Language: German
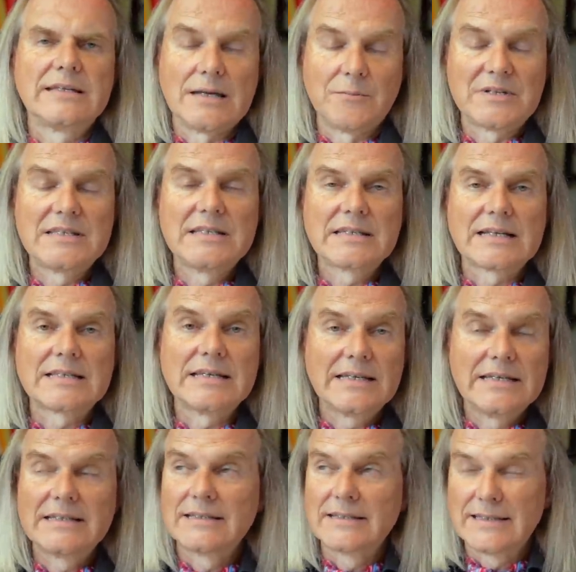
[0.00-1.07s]
damals sich
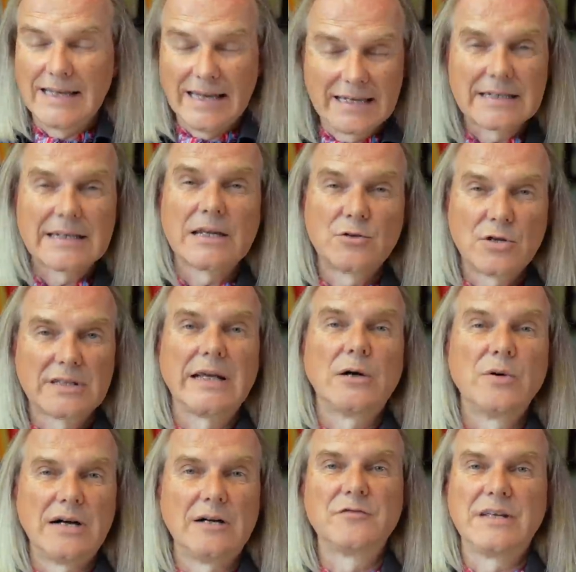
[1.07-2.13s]
tatsächlich geändert hat und auch
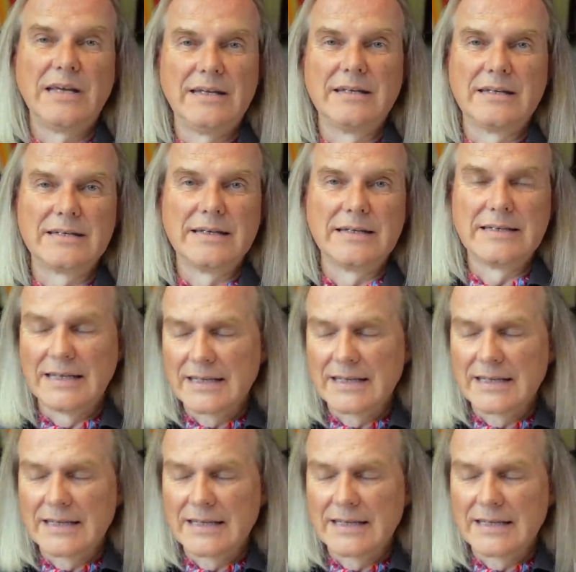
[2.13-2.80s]
dauerhaft geändert hat.